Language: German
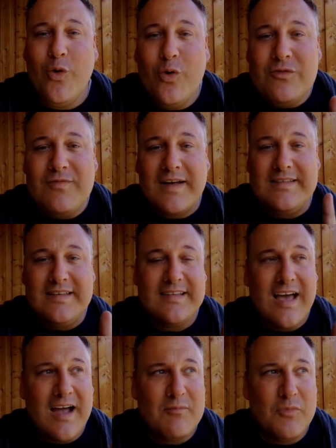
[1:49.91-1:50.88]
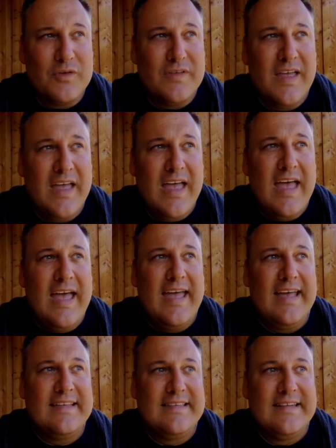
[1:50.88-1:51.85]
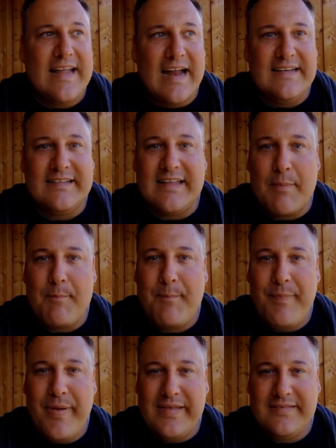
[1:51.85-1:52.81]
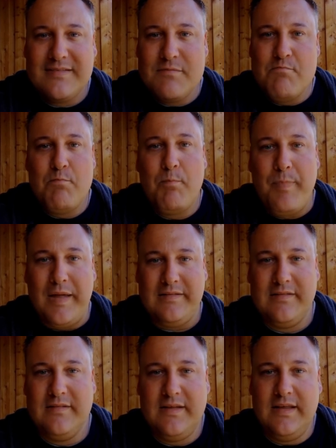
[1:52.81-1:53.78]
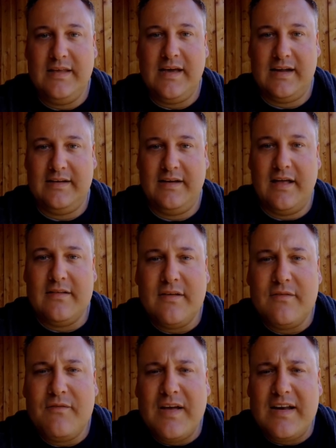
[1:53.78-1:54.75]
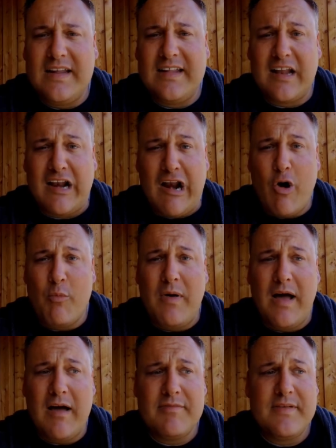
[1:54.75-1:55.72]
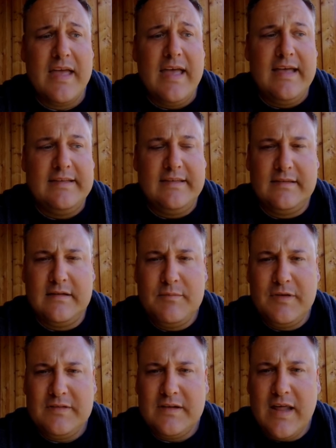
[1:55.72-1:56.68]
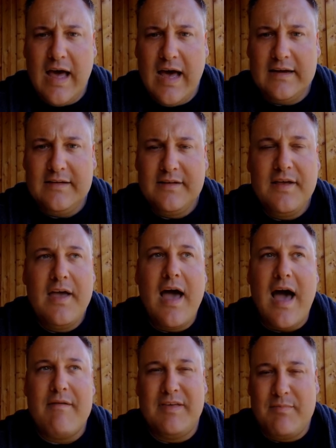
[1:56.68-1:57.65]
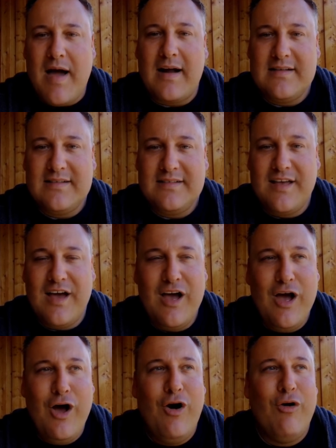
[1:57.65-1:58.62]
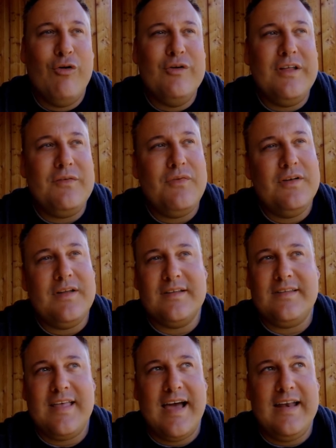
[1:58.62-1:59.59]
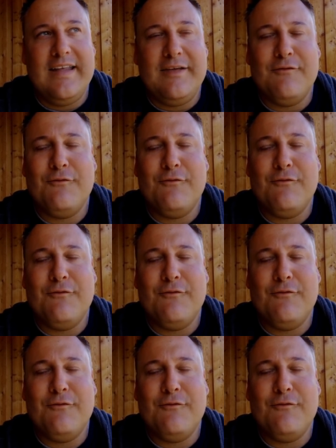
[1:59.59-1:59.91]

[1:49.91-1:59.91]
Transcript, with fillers: Und was ich sagen muss, es sind eines der besten Betten, die ich hatte. Also wirklich traumhaft. Sie sind ein bisschen hart, aber ich mag das ja. Und ich finde das herrlich.